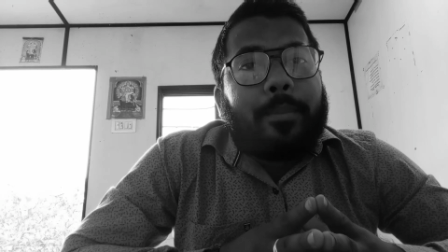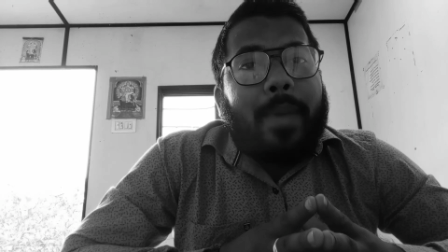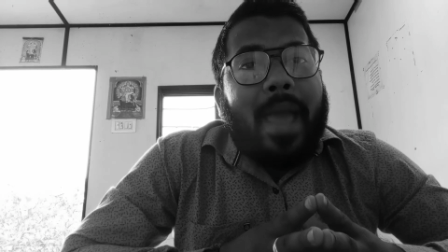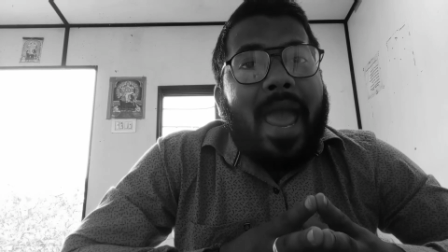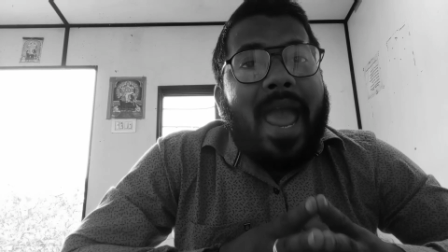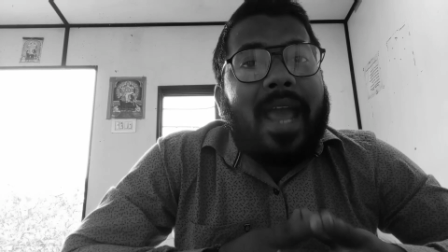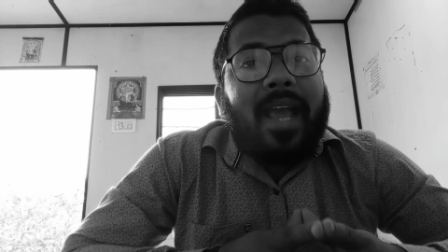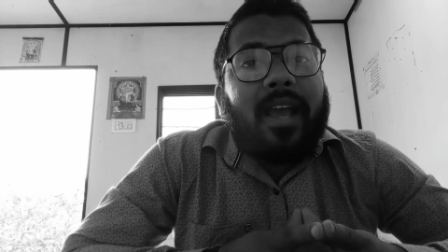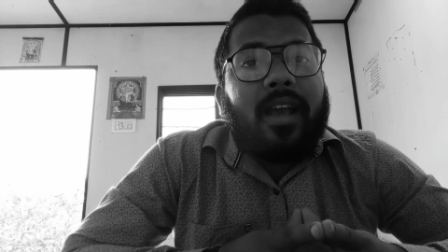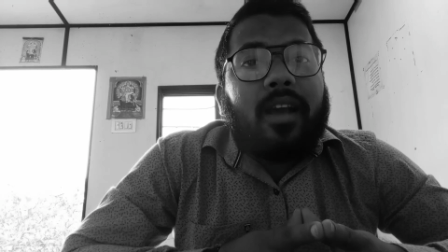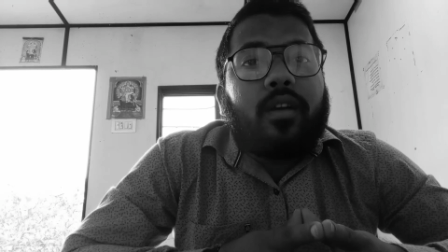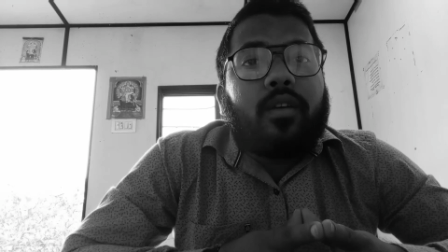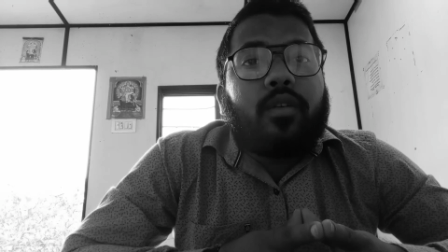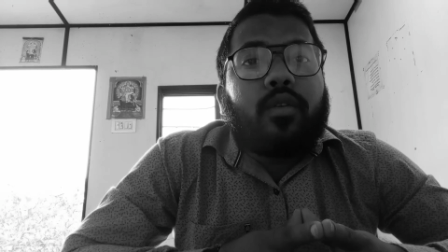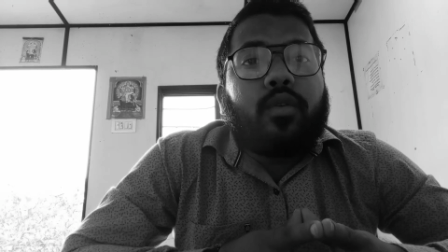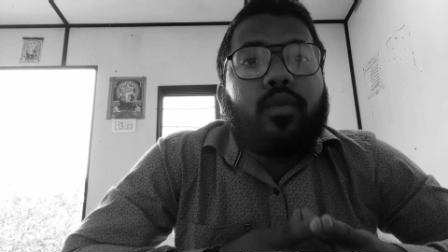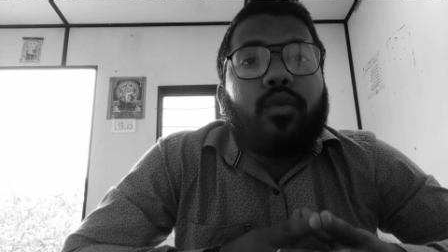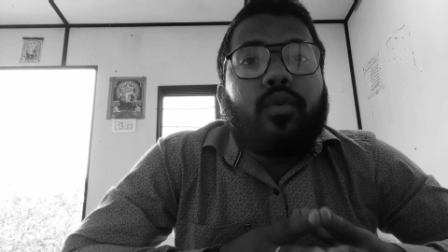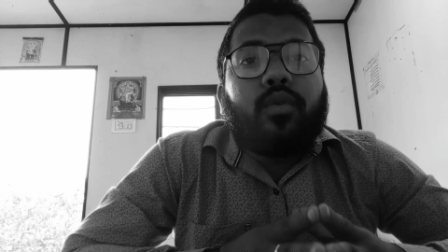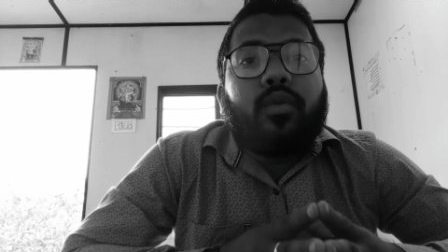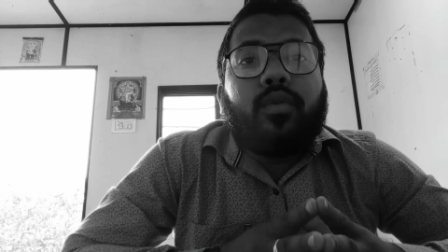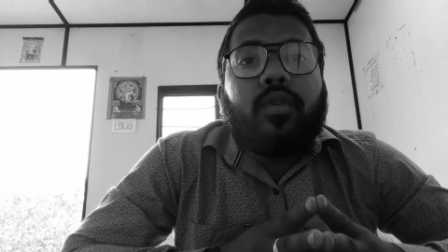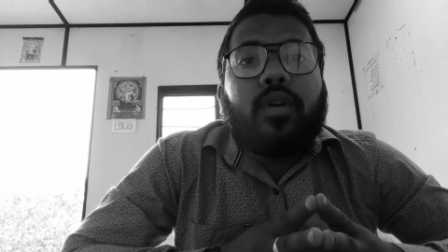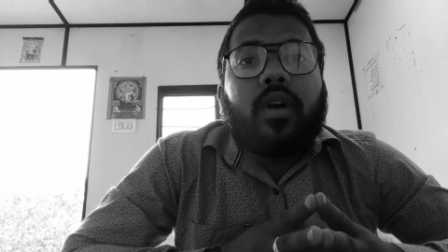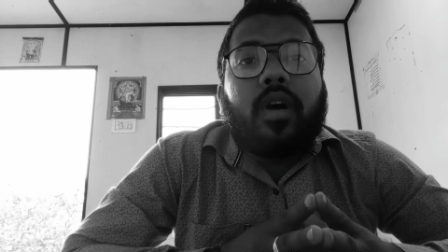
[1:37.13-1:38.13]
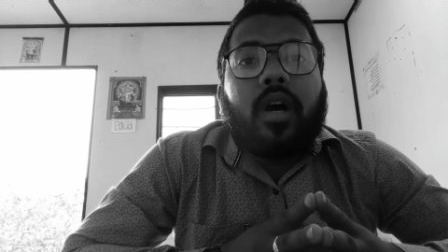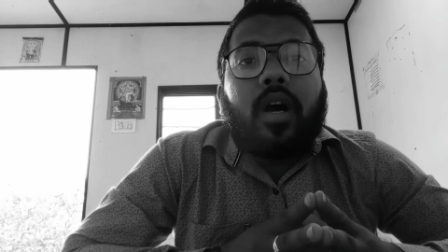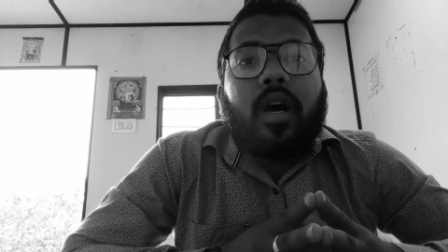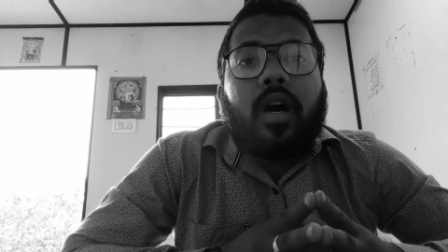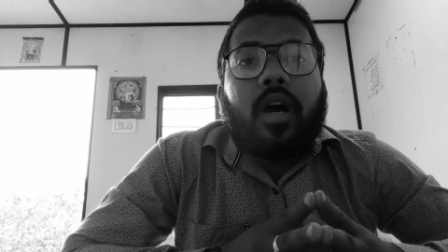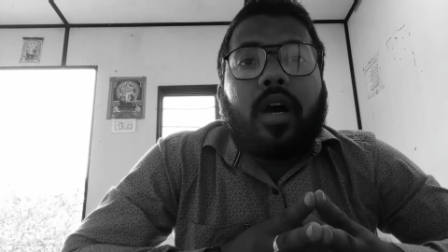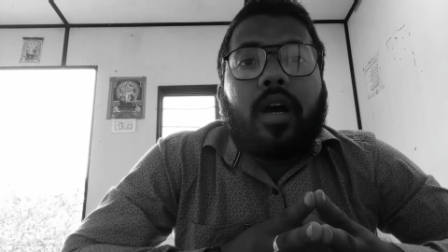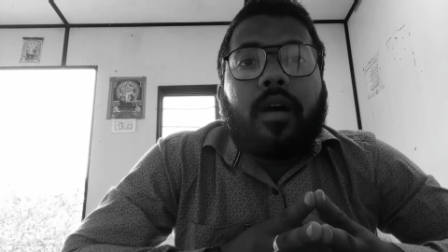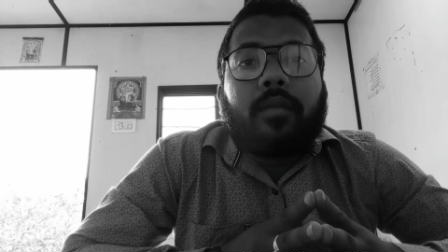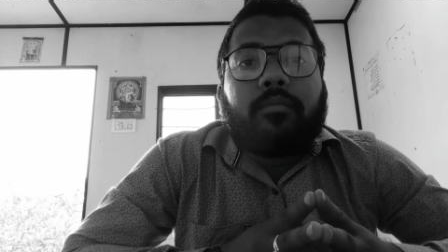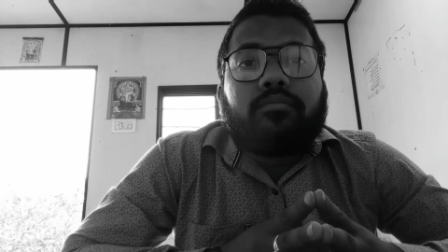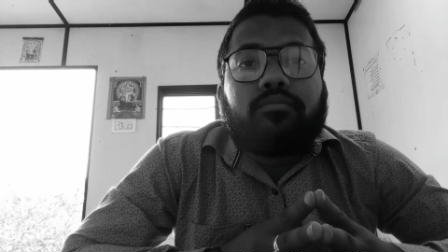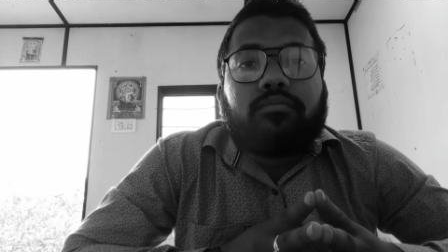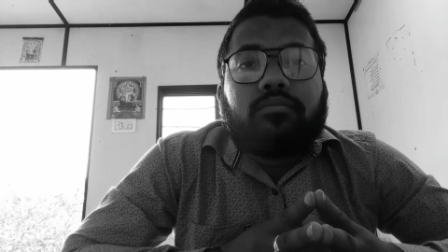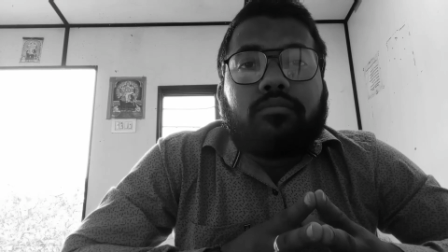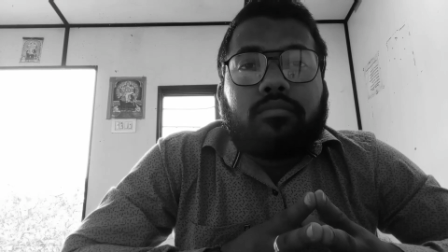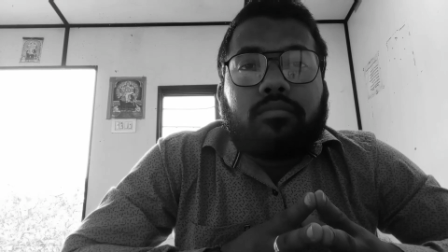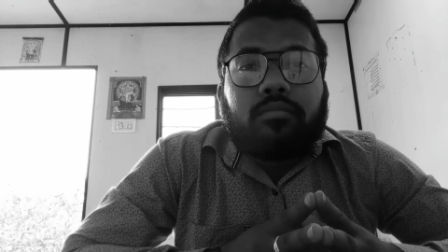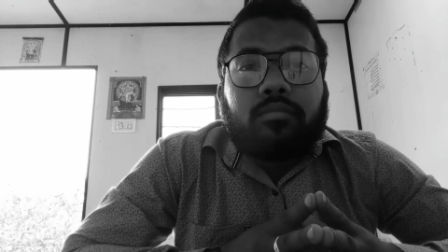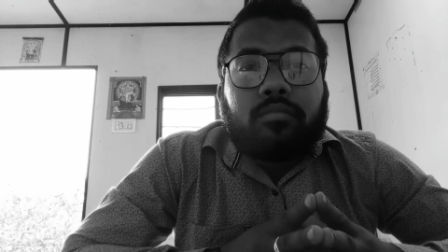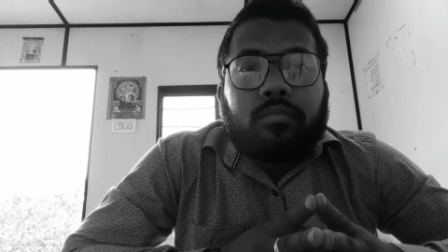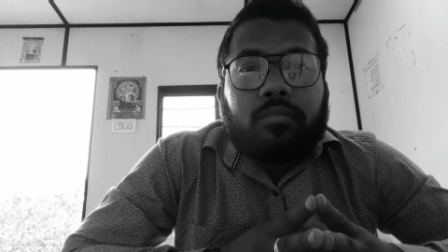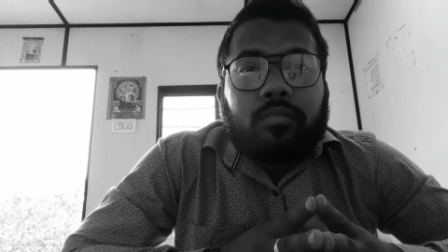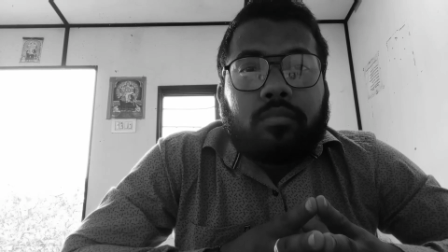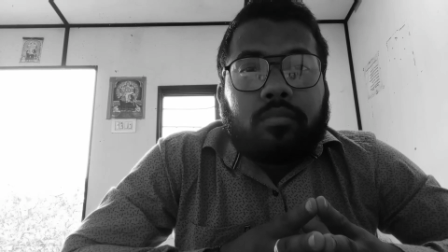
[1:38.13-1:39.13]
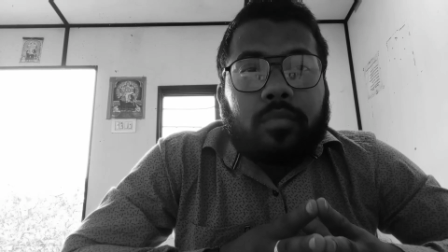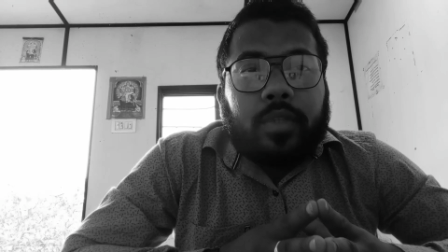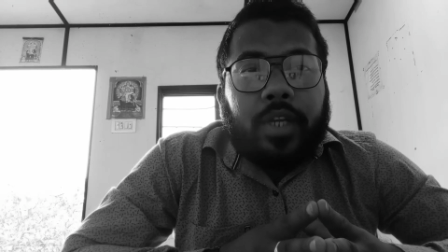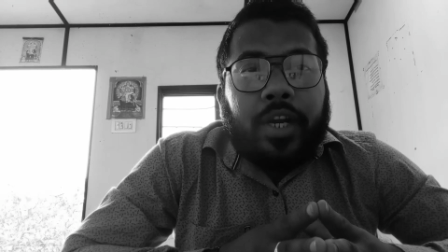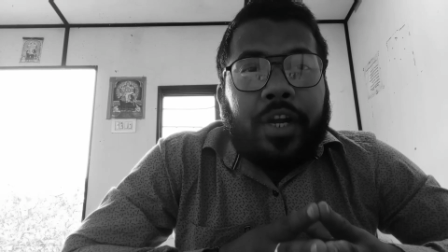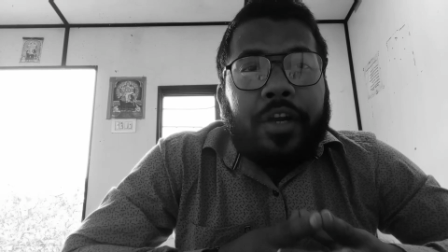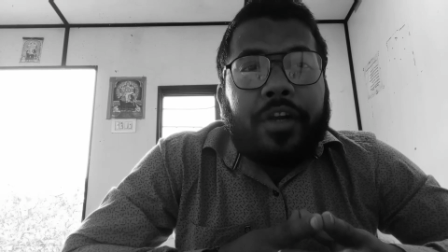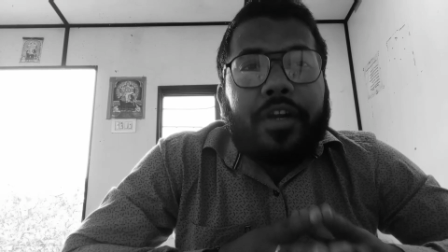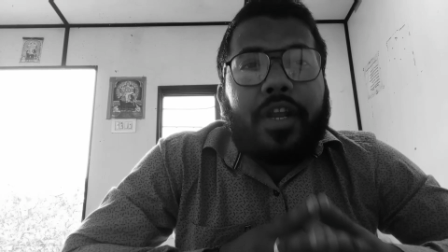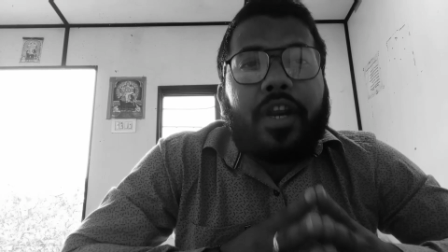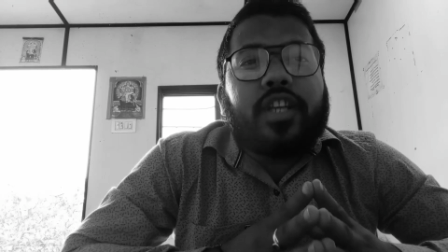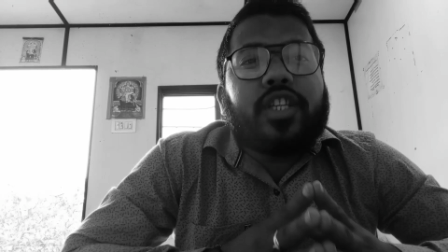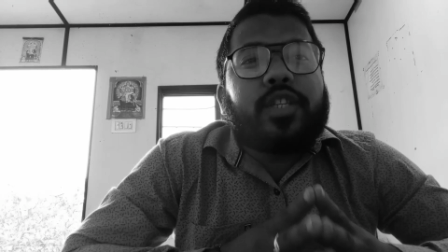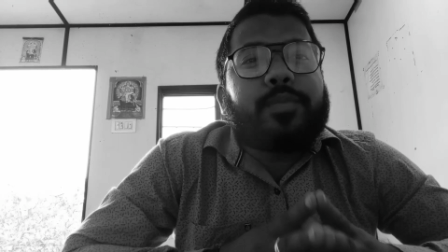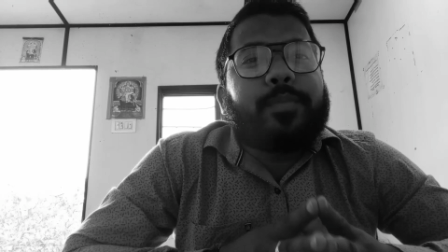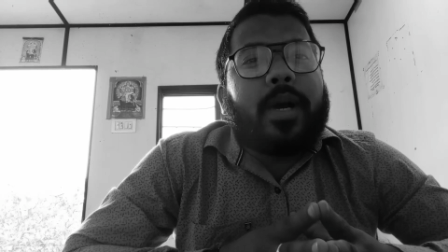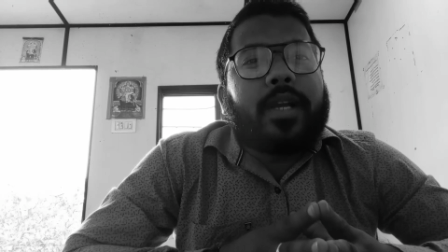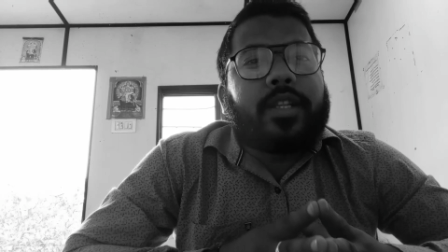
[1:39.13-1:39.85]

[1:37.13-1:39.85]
ব্যাংক কোনো ইন্টারেস্ট